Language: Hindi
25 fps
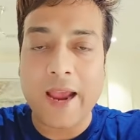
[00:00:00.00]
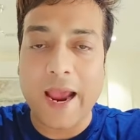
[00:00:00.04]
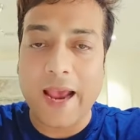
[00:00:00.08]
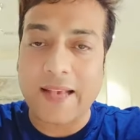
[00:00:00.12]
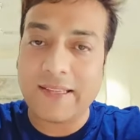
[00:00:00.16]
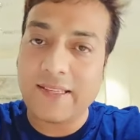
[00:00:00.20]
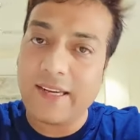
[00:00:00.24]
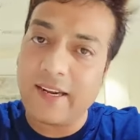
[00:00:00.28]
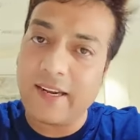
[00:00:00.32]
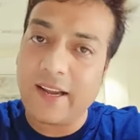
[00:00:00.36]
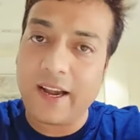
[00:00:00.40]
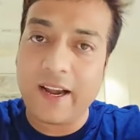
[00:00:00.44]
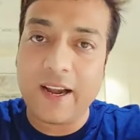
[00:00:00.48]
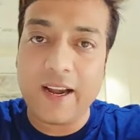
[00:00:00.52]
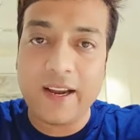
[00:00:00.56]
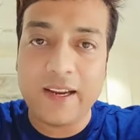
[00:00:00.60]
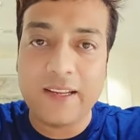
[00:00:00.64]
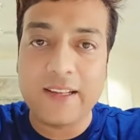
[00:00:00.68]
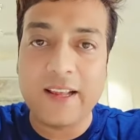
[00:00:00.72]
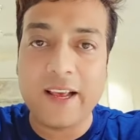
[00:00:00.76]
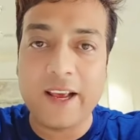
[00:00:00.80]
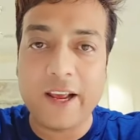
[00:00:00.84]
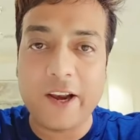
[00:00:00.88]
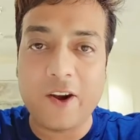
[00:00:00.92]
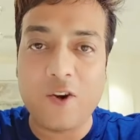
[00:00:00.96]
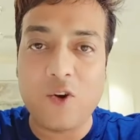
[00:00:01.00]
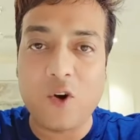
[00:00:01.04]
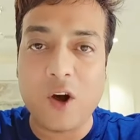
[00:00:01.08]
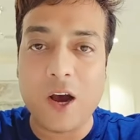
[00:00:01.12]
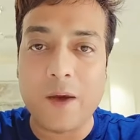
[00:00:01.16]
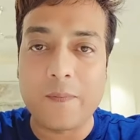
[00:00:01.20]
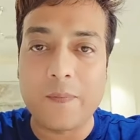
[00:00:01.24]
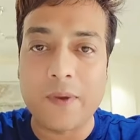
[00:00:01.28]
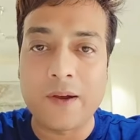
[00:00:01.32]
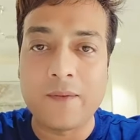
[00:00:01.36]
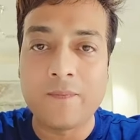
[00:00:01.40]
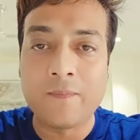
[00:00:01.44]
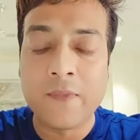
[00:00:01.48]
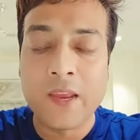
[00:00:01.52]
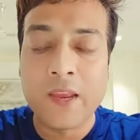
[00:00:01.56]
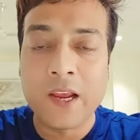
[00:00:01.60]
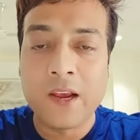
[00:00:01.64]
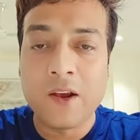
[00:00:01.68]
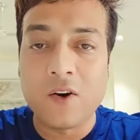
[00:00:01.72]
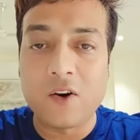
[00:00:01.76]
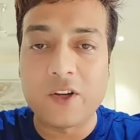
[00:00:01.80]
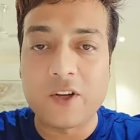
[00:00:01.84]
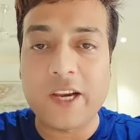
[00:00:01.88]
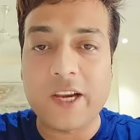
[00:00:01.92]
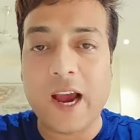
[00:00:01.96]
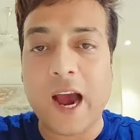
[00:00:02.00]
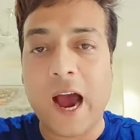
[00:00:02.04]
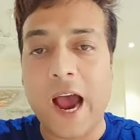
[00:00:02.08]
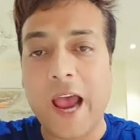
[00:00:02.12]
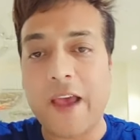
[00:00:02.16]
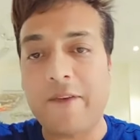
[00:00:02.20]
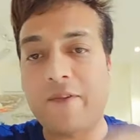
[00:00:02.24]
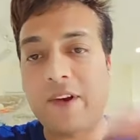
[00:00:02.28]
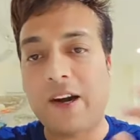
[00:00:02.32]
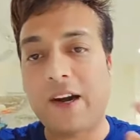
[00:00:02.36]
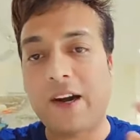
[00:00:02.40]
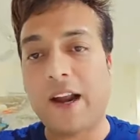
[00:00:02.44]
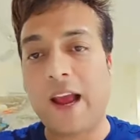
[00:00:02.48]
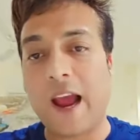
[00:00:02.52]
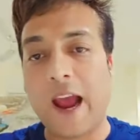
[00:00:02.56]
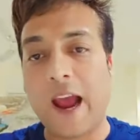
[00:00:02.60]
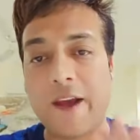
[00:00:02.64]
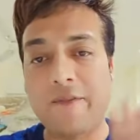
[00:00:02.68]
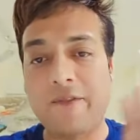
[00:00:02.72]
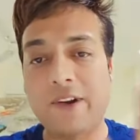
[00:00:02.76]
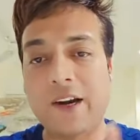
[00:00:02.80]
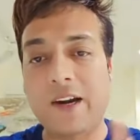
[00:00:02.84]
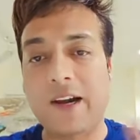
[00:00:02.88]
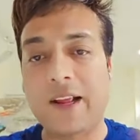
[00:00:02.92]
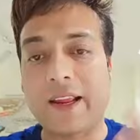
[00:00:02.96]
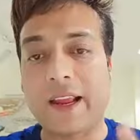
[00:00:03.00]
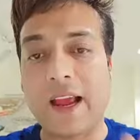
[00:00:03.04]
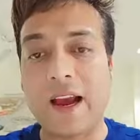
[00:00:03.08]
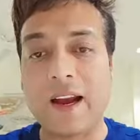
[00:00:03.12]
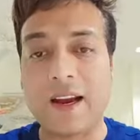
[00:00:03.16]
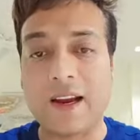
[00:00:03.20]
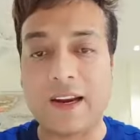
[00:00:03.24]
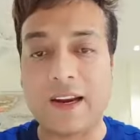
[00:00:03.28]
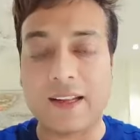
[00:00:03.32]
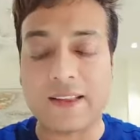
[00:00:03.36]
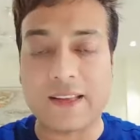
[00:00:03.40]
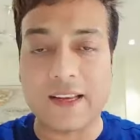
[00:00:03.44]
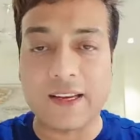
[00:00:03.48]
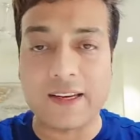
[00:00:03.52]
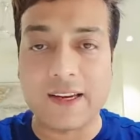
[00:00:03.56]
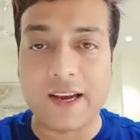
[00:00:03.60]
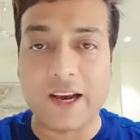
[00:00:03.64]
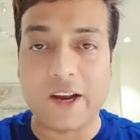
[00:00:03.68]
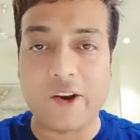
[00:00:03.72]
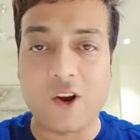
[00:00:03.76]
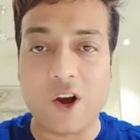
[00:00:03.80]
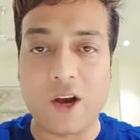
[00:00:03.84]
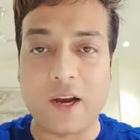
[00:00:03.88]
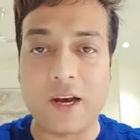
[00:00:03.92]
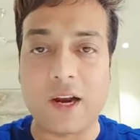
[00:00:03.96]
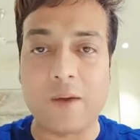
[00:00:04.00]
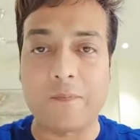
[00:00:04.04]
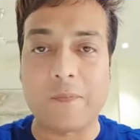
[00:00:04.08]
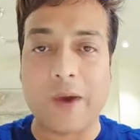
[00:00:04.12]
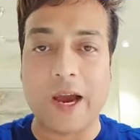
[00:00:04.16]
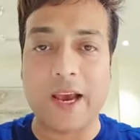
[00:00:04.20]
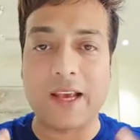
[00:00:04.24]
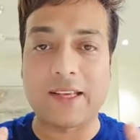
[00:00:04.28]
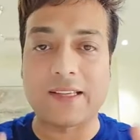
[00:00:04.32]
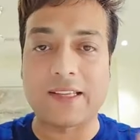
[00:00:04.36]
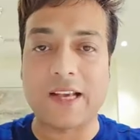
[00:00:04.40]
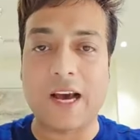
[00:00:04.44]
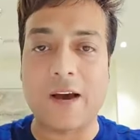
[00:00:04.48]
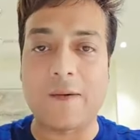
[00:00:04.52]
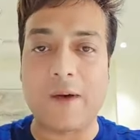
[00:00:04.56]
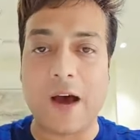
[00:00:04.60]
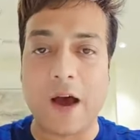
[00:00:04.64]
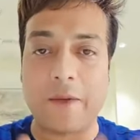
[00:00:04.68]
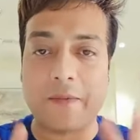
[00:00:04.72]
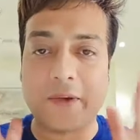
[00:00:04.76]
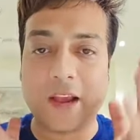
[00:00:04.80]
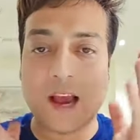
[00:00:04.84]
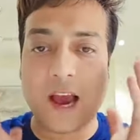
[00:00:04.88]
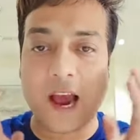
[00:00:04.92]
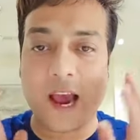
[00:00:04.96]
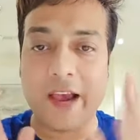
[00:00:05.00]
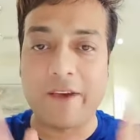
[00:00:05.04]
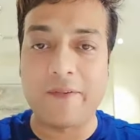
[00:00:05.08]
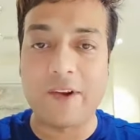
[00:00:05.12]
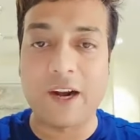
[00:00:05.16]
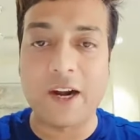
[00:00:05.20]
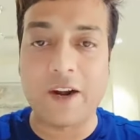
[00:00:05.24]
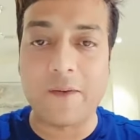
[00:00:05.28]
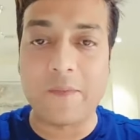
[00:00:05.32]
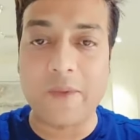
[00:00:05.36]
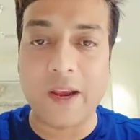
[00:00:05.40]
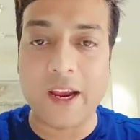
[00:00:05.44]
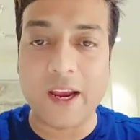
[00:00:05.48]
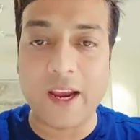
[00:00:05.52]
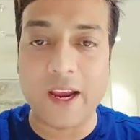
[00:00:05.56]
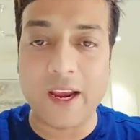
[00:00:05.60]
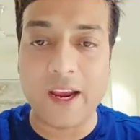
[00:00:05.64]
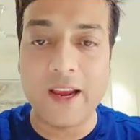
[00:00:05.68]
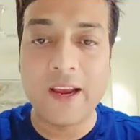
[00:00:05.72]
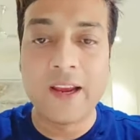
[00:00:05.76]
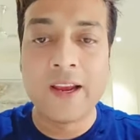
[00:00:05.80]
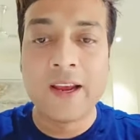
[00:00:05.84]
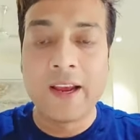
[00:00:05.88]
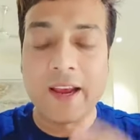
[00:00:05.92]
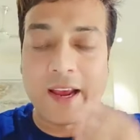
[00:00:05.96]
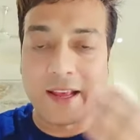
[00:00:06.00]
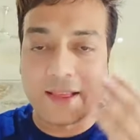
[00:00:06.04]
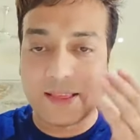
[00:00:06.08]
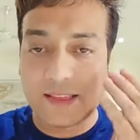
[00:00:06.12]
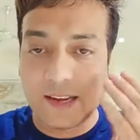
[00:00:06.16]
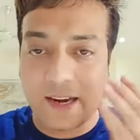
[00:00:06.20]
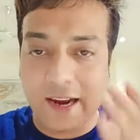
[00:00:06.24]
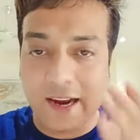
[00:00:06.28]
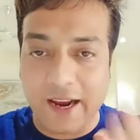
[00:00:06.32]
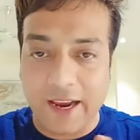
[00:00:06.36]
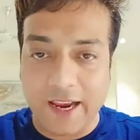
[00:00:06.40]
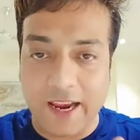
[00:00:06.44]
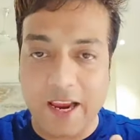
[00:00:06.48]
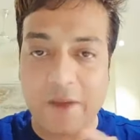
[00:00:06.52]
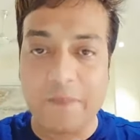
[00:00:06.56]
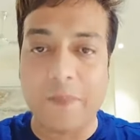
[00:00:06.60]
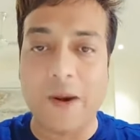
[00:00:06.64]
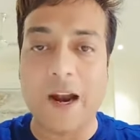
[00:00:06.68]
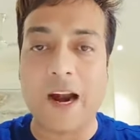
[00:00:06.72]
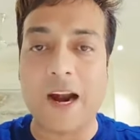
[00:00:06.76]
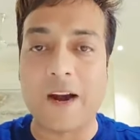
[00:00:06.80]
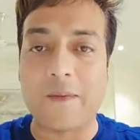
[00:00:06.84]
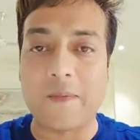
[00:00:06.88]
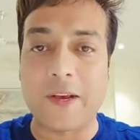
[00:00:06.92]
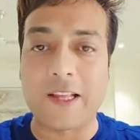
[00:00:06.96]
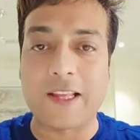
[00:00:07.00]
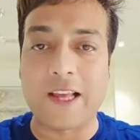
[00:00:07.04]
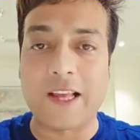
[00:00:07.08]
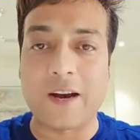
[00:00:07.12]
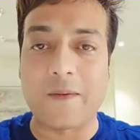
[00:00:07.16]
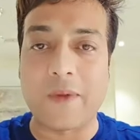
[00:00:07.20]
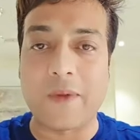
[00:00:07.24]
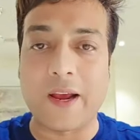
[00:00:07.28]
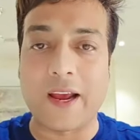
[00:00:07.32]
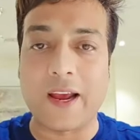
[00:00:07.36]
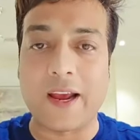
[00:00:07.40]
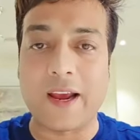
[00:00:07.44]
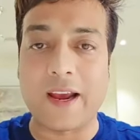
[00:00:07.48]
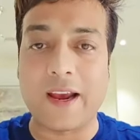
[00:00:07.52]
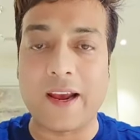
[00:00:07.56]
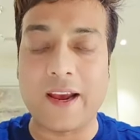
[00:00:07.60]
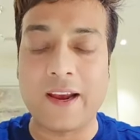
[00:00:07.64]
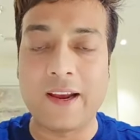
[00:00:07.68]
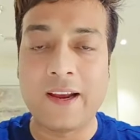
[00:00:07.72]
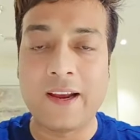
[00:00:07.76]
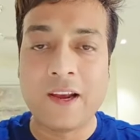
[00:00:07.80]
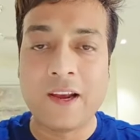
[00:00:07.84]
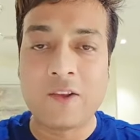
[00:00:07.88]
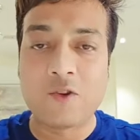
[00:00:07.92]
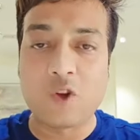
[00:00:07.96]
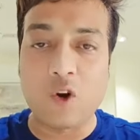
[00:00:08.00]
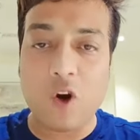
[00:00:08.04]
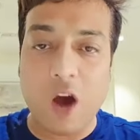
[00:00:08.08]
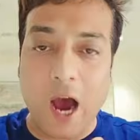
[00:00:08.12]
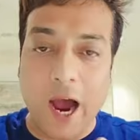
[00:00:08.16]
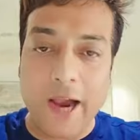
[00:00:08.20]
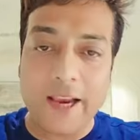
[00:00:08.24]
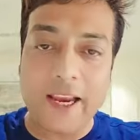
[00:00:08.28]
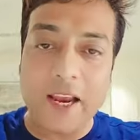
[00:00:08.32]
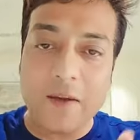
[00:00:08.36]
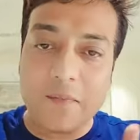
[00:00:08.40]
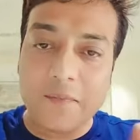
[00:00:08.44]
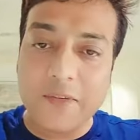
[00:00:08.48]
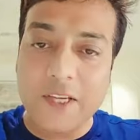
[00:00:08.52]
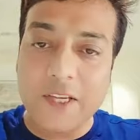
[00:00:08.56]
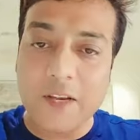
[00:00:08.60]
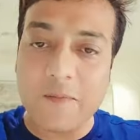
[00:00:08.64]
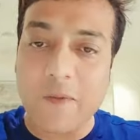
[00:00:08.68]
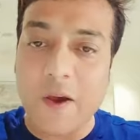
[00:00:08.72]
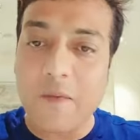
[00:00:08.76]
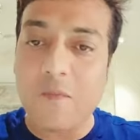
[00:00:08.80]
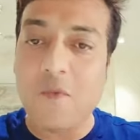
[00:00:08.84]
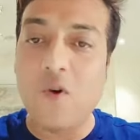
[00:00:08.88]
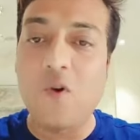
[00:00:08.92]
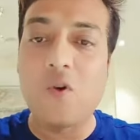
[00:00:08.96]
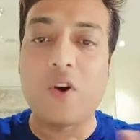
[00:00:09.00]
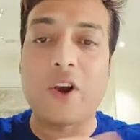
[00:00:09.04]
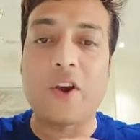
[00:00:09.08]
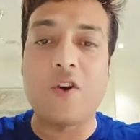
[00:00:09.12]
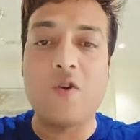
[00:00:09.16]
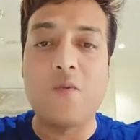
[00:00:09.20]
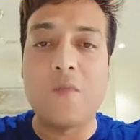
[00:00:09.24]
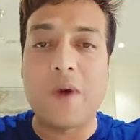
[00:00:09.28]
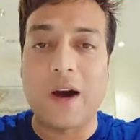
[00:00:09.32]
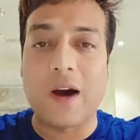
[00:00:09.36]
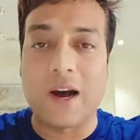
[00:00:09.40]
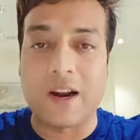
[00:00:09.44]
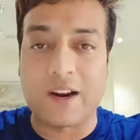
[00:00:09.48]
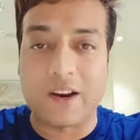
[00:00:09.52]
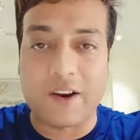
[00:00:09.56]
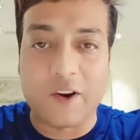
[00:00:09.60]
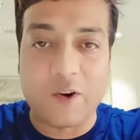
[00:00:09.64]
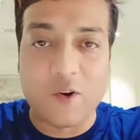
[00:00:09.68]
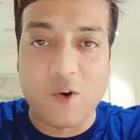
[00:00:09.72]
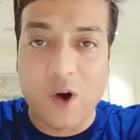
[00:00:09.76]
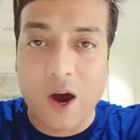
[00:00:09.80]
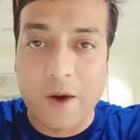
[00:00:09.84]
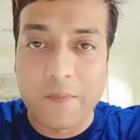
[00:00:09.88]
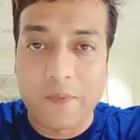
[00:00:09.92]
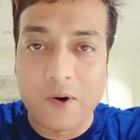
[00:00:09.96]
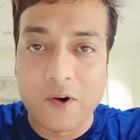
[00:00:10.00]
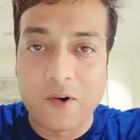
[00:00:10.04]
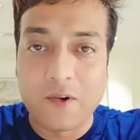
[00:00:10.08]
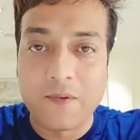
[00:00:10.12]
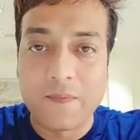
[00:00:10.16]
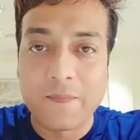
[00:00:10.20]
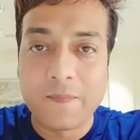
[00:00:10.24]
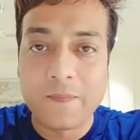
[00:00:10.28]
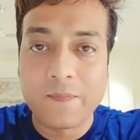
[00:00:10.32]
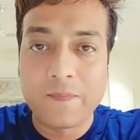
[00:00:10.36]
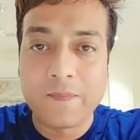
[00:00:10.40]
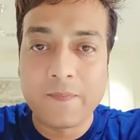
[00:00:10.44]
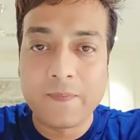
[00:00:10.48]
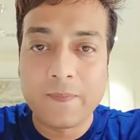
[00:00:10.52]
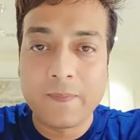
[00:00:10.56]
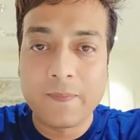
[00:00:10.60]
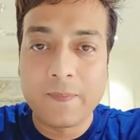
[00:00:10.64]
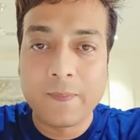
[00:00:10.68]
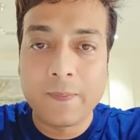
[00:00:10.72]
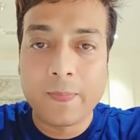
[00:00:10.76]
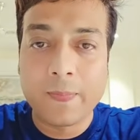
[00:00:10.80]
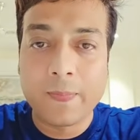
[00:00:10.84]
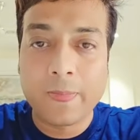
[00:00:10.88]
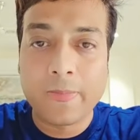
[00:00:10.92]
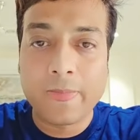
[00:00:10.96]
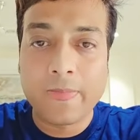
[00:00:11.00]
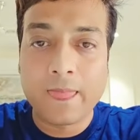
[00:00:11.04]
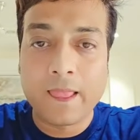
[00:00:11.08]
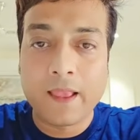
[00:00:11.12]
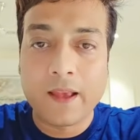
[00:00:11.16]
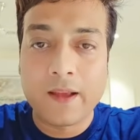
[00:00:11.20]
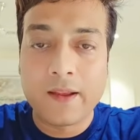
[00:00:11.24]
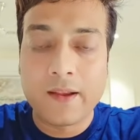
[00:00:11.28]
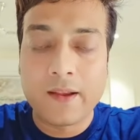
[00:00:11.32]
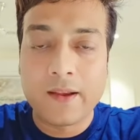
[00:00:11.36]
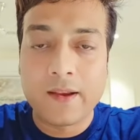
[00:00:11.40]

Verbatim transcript: ऐसी ट्रेनिंग दे रहे हो आप और ये हाइब्रिड हाइब्रिड क्या करते जा रहे हो अगर भाई साहब आपके हाइब्रिड में इतना ही प्लान में दम है तो आईएमसी में मुंह क्यों मार रहे हो आप लोग